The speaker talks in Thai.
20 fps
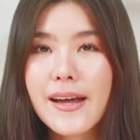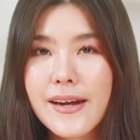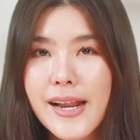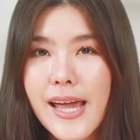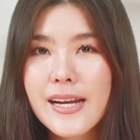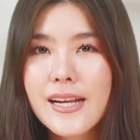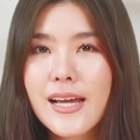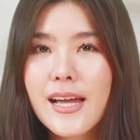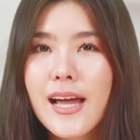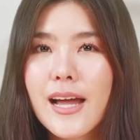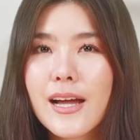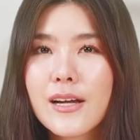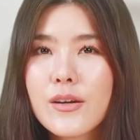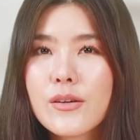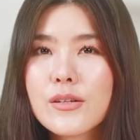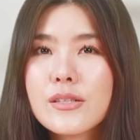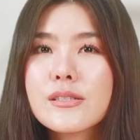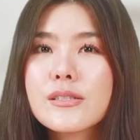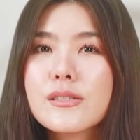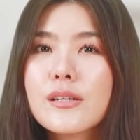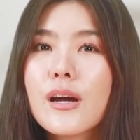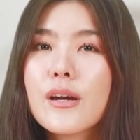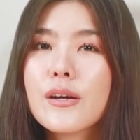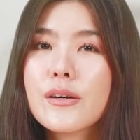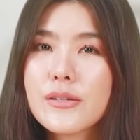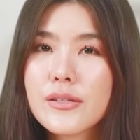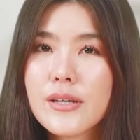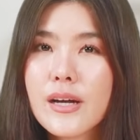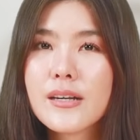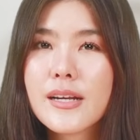อย่างแรกนะคะก็คือ
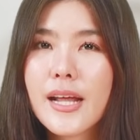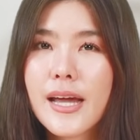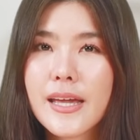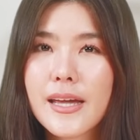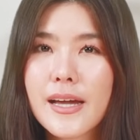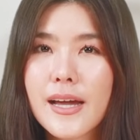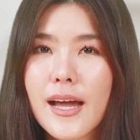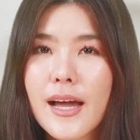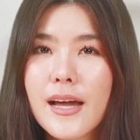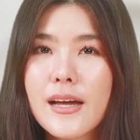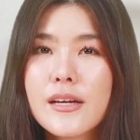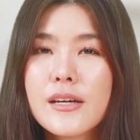เครื่องในค่ะ